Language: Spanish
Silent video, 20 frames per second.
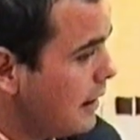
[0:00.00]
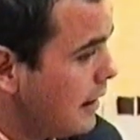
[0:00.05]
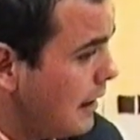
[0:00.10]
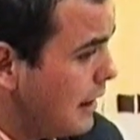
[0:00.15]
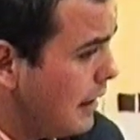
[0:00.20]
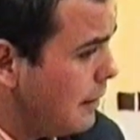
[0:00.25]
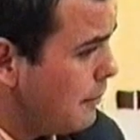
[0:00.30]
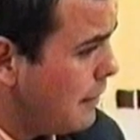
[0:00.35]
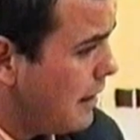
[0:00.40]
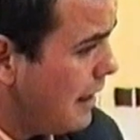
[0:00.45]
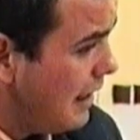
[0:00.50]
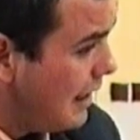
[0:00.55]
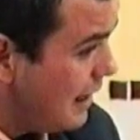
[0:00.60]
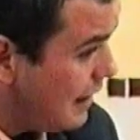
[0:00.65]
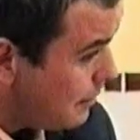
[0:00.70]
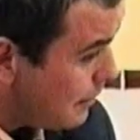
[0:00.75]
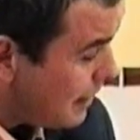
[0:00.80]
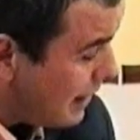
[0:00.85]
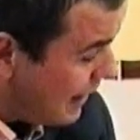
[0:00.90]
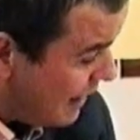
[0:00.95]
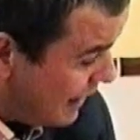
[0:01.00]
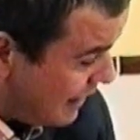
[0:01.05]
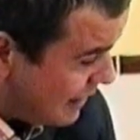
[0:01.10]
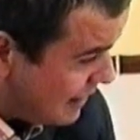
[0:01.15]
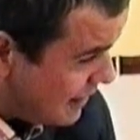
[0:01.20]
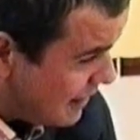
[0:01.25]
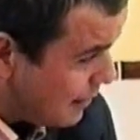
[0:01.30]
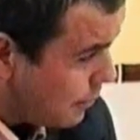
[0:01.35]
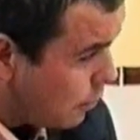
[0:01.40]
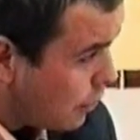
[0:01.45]

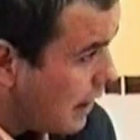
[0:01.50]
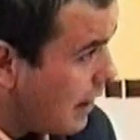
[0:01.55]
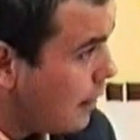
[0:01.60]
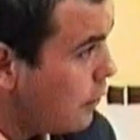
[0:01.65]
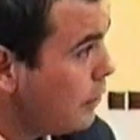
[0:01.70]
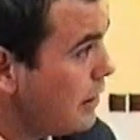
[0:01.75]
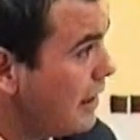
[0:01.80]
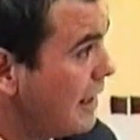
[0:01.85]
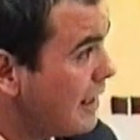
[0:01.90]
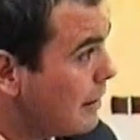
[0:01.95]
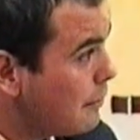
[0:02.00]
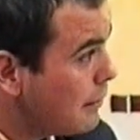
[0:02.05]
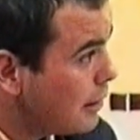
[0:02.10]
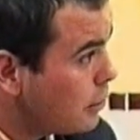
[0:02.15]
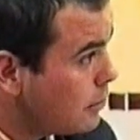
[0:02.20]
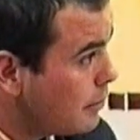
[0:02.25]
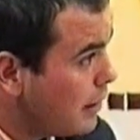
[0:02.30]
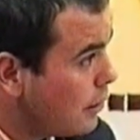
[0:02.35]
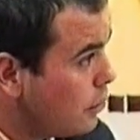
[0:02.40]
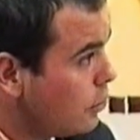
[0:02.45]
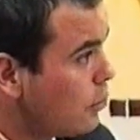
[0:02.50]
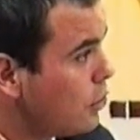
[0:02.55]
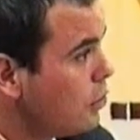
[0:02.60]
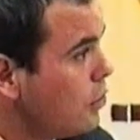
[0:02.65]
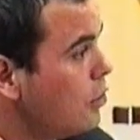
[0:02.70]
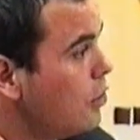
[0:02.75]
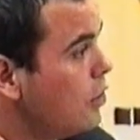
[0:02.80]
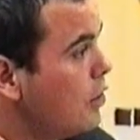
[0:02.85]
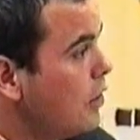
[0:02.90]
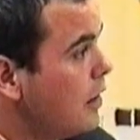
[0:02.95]
es, abogado y es hermano mayor
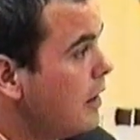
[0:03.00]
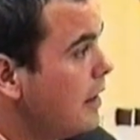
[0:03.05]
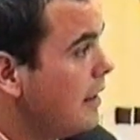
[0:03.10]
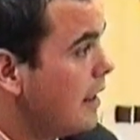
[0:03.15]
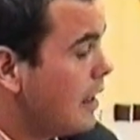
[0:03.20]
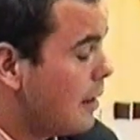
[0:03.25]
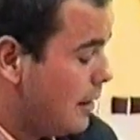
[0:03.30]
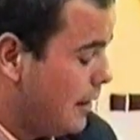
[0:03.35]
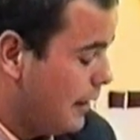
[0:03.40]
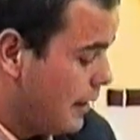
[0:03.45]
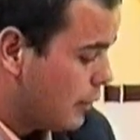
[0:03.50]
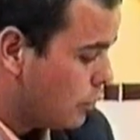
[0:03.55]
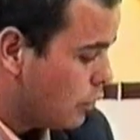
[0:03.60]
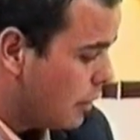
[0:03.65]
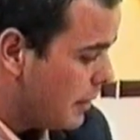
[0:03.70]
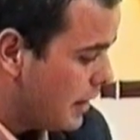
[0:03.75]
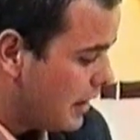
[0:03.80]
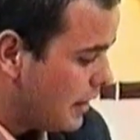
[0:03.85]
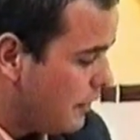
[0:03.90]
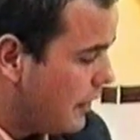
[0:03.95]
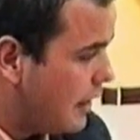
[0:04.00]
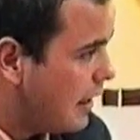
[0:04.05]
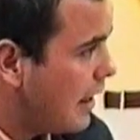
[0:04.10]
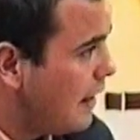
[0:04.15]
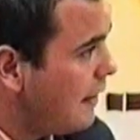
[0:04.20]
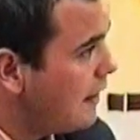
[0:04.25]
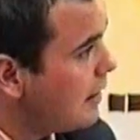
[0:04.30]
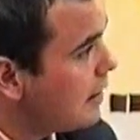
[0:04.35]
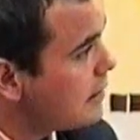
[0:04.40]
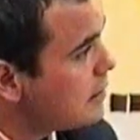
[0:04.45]
y, actualmente
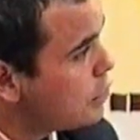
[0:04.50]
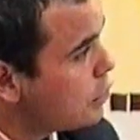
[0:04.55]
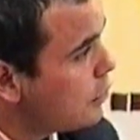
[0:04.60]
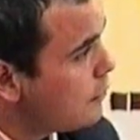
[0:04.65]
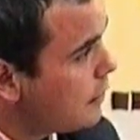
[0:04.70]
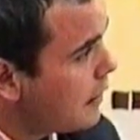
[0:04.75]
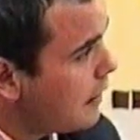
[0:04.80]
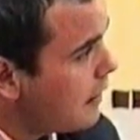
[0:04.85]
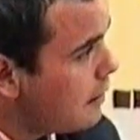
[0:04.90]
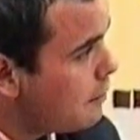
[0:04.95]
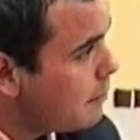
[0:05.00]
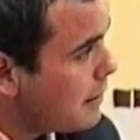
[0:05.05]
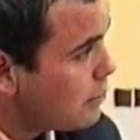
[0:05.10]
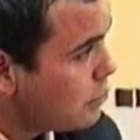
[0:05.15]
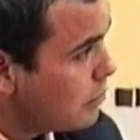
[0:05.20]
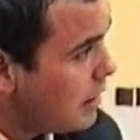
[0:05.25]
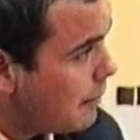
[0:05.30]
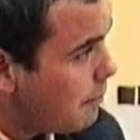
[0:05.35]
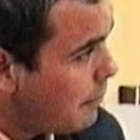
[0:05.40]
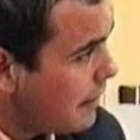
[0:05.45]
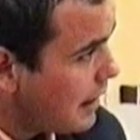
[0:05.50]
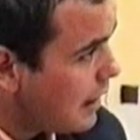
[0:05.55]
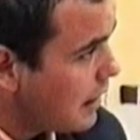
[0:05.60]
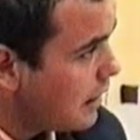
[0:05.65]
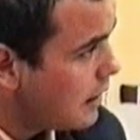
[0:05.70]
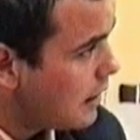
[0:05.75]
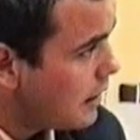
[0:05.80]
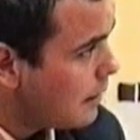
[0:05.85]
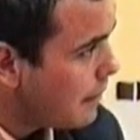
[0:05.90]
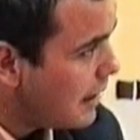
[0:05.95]
fiscal de la Chicofría del Paso y la
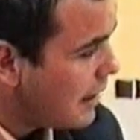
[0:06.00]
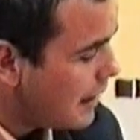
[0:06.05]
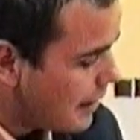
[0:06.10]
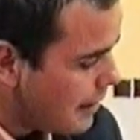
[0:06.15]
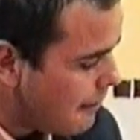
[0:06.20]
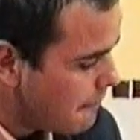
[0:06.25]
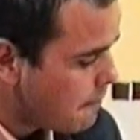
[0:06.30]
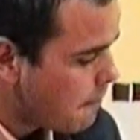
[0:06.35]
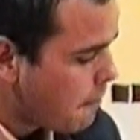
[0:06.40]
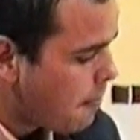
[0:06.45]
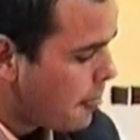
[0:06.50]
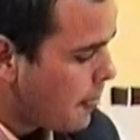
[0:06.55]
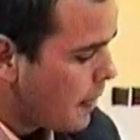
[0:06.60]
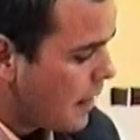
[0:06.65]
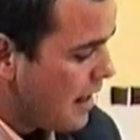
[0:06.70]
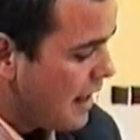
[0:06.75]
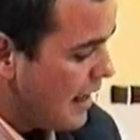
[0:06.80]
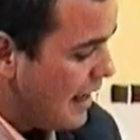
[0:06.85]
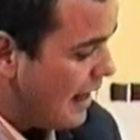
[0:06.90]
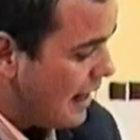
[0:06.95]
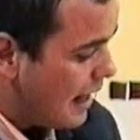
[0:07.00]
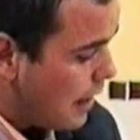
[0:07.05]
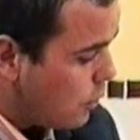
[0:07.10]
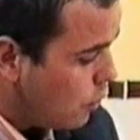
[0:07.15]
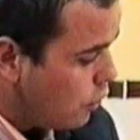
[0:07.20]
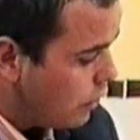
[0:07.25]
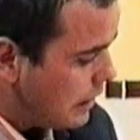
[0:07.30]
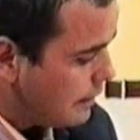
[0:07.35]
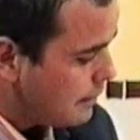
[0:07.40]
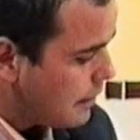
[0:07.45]
Esperanza de Málaga. Y la
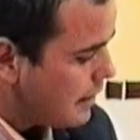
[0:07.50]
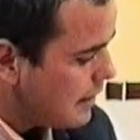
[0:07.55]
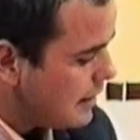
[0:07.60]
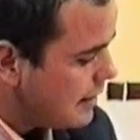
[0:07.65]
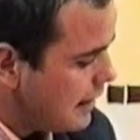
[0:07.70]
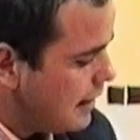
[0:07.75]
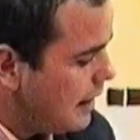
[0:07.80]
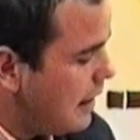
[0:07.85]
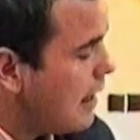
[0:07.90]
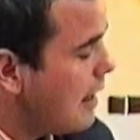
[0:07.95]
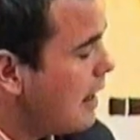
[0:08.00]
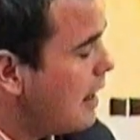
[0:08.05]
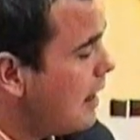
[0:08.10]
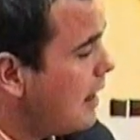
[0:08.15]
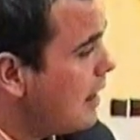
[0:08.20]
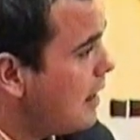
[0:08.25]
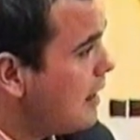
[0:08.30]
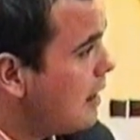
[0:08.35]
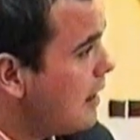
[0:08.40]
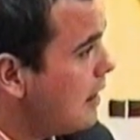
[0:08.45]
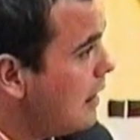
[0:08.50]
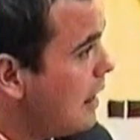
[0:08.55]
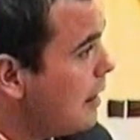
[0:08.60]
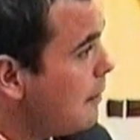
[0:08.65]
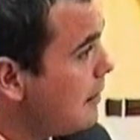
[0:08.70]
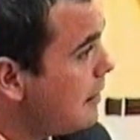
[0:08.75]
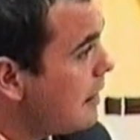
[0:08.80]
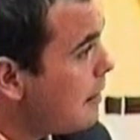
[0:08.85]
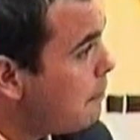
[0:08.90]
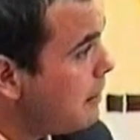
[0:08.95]
última va a ser la, la
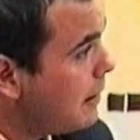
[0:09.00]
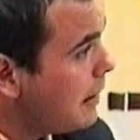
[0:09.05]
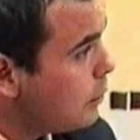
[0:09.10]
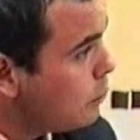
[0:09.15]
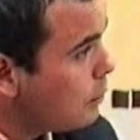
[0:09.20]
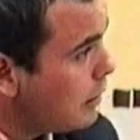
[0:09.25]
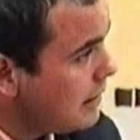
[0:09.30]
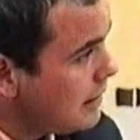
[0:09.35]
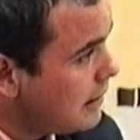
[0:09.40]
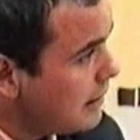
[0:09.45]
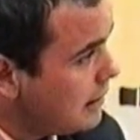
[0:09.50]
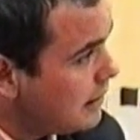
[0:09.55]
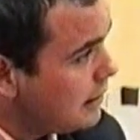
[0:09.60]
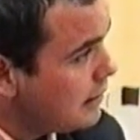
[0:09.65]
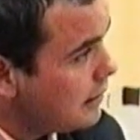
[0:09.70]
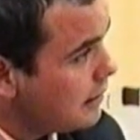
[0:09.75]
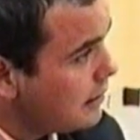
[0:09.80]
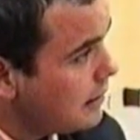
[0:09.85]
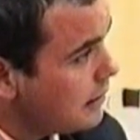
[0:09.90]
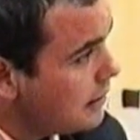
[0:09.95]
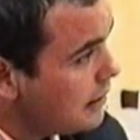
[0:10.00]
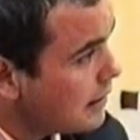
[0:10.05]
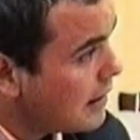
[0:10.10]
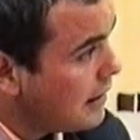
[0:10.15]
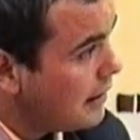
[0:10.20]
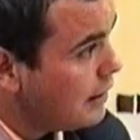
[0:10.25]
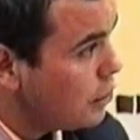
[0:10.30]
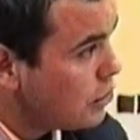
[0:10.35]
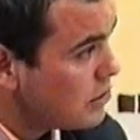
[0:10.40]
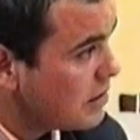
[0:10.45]
vida espiritual y
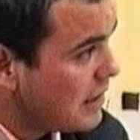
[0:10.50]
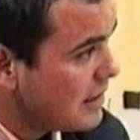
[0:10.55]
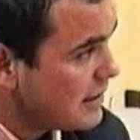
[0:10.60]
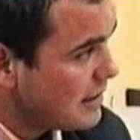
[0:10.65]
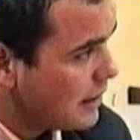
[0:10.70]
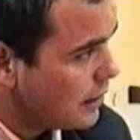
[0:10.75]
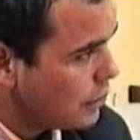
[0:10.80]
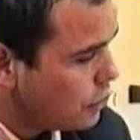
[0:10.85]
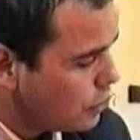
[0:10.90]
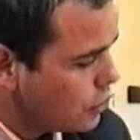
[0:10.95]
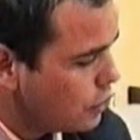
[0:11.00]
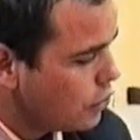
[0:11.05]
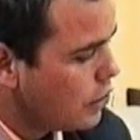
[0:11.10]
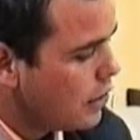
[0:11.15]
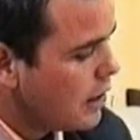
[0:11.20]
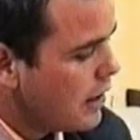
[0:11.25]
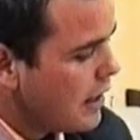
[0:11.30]
religiosa de San Antón